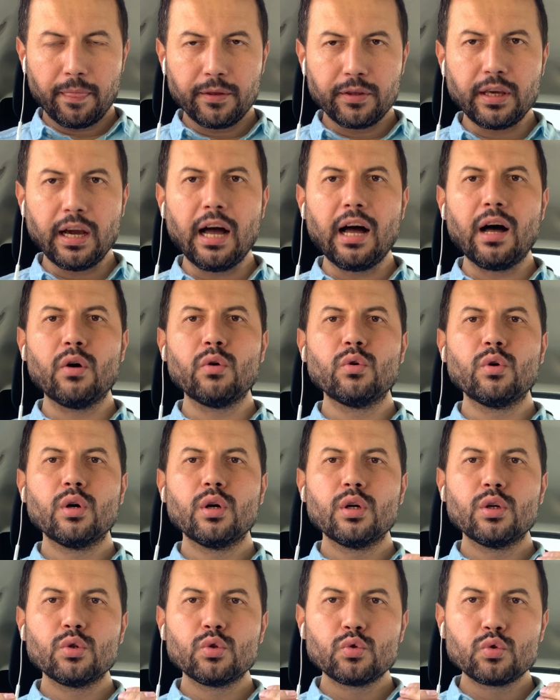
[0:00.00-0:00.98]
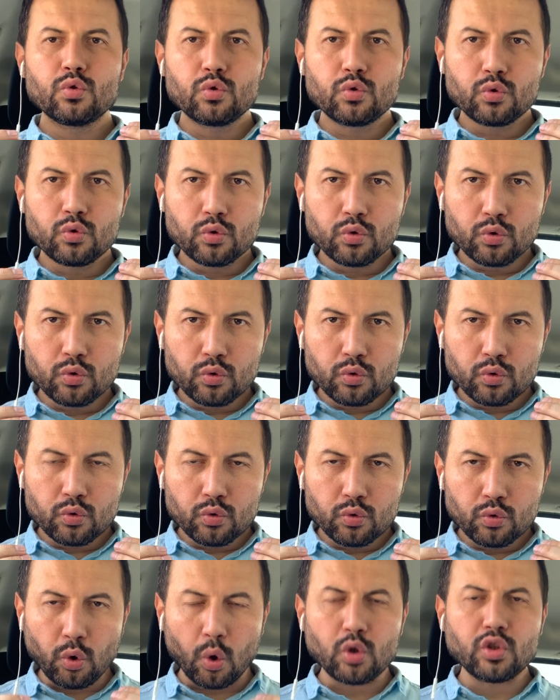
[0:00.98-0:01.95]
Yahu
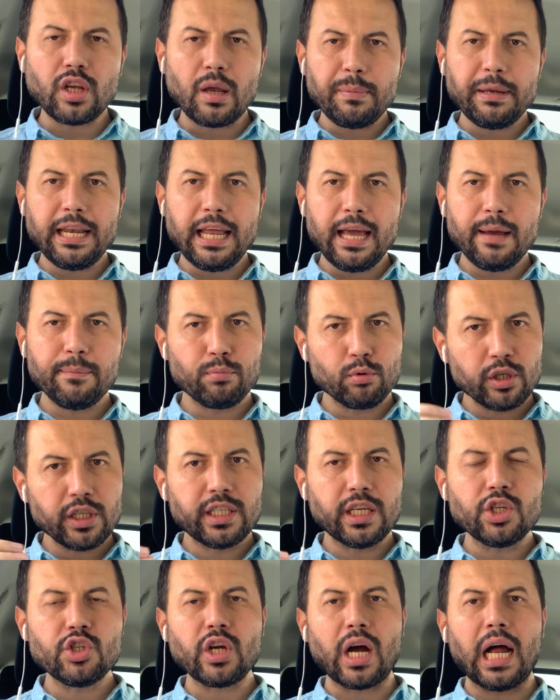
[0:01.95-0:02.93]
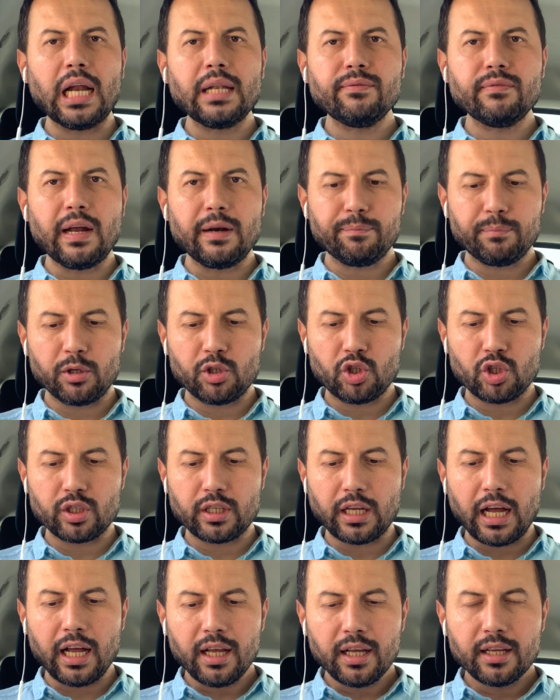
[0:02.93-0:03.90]
Sosa bile bu ikinci Antwerp
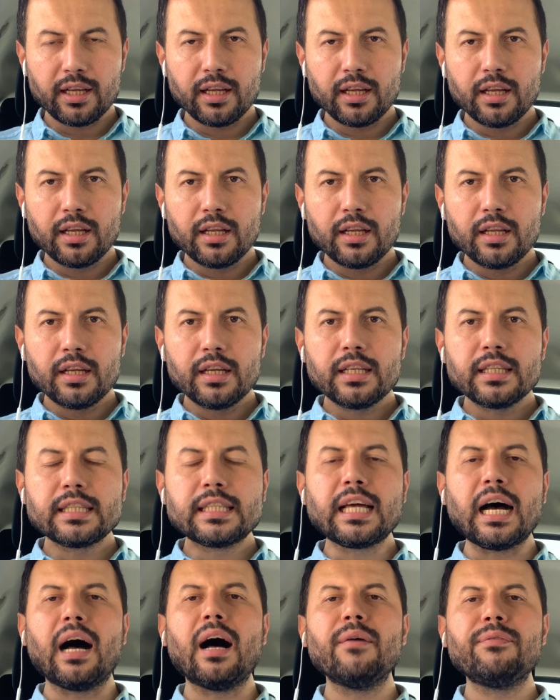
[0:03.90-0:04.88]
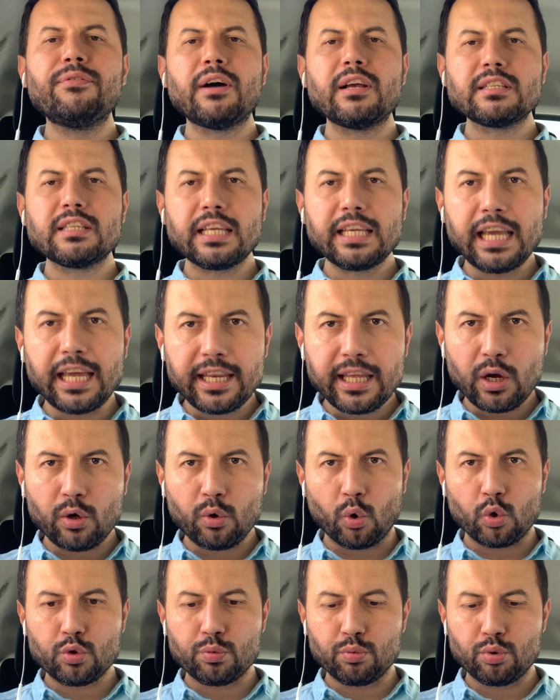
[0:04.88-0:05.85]
maçında daha fazla geriye
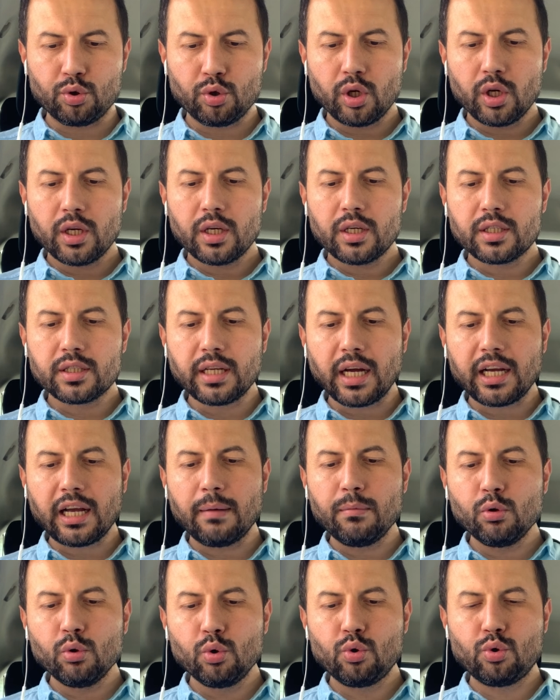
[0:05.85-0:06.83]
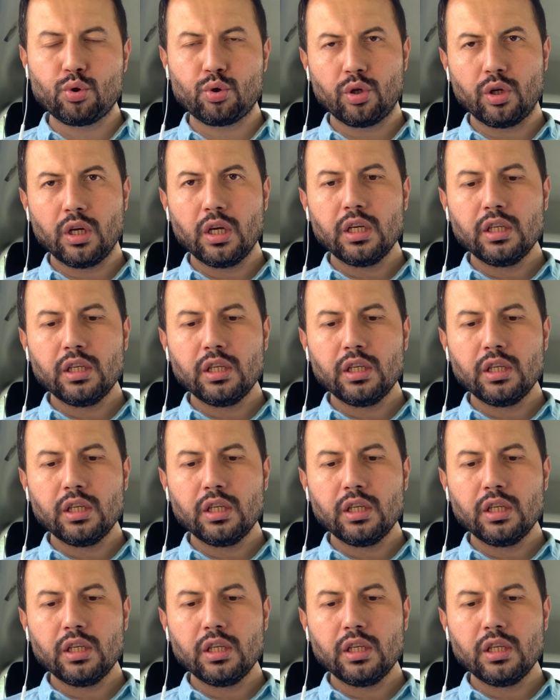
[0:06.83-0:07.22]
koşmuş. Rakamı 3.